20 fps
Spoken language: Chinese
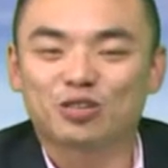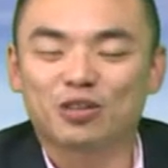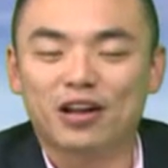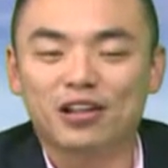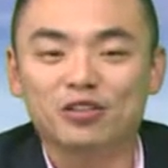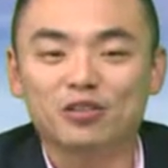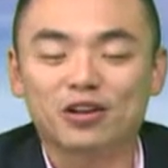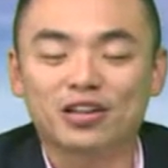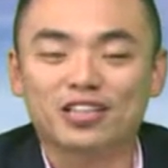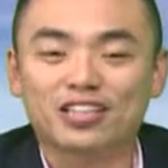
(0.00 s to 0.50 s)

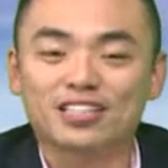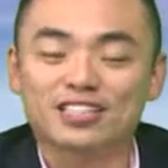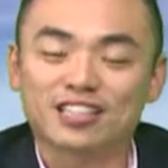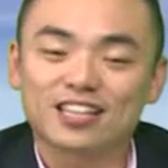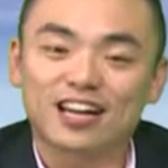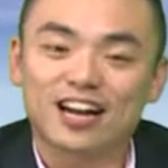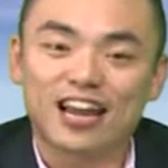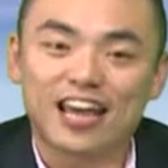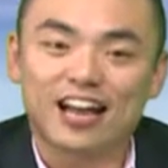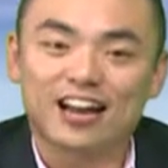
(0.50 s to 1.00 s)
短短的
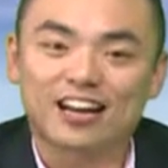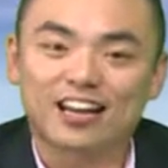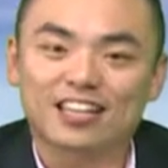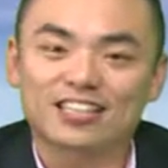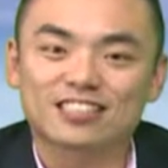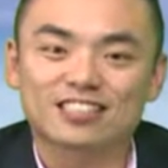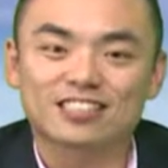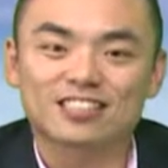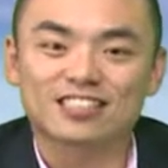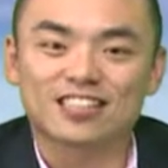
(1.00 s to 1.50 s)
这两
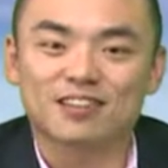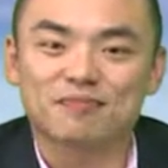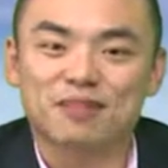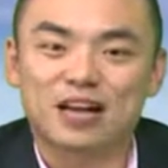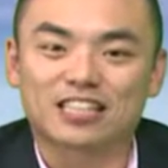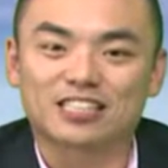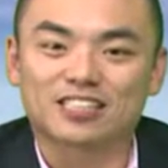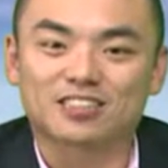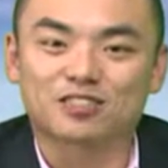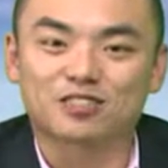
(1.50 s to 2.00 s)
年时间，
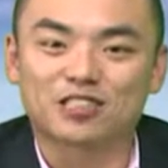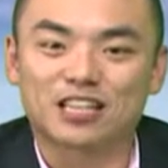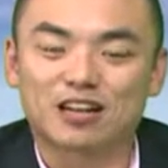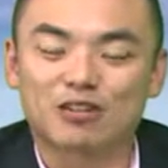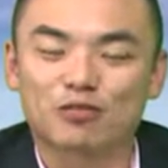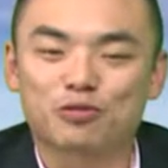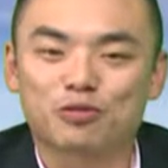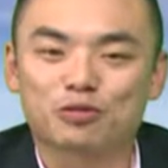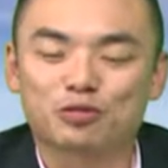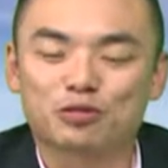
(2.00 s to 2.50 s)
马上就这
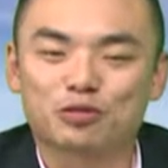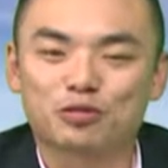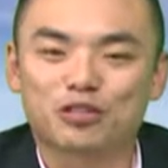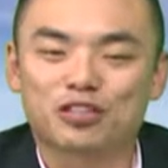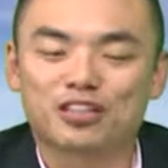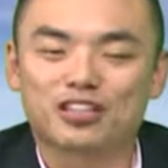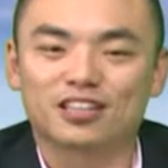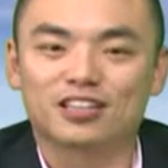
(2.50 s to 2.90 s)
样过去了。